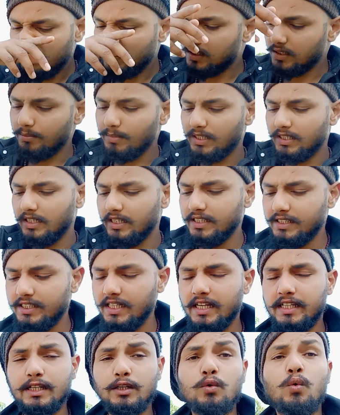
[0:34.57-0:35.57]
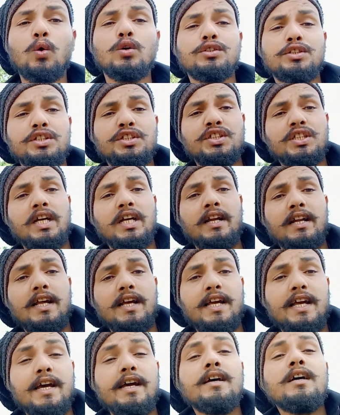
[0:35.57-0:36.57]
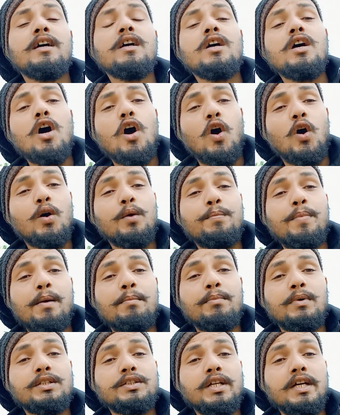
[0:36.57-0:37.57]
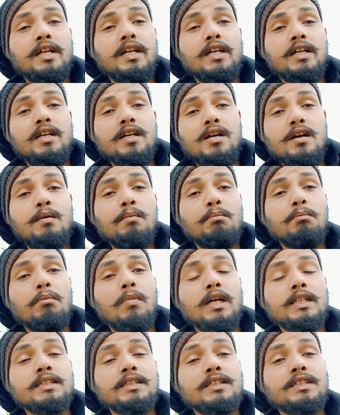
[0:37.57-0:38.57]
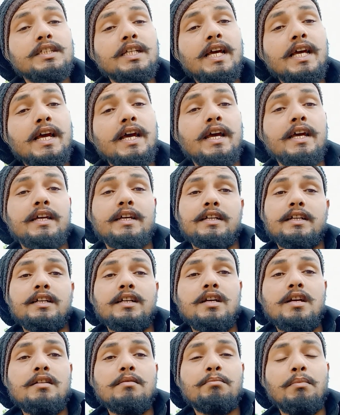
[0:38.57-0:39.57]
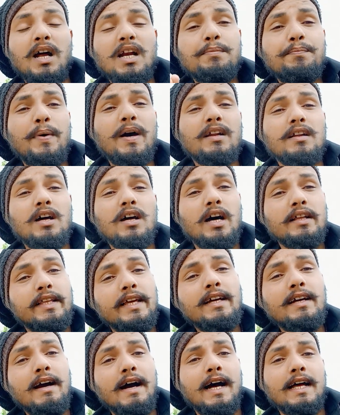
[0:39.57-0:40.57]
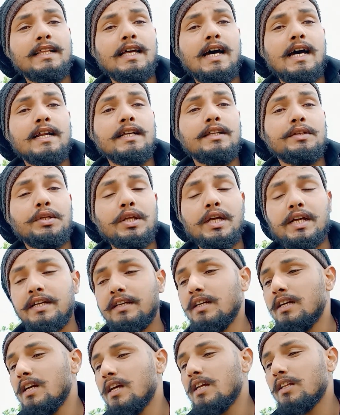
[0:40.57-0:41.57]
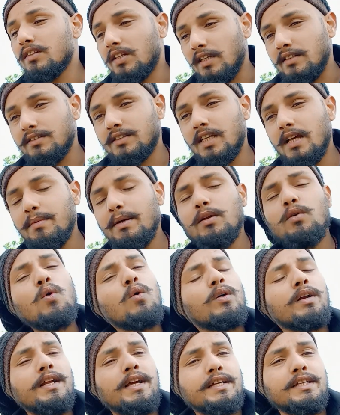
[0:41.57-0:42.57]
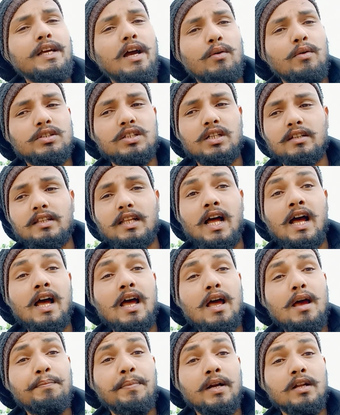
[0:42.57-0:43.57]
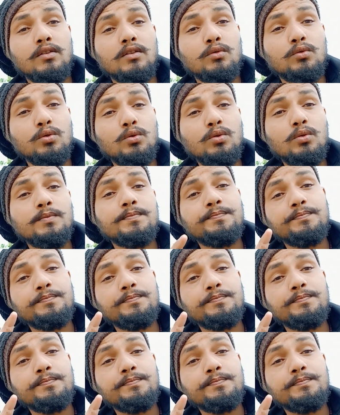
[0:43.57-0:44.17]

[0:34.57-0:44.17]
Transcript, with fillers: समझ लीजिए कि कोशिश कर रहे हैं और ब्रह्मचर्य मन से है मन पर अधिक आधारित है तन से भी रोकने की आवश्यकता है परंतु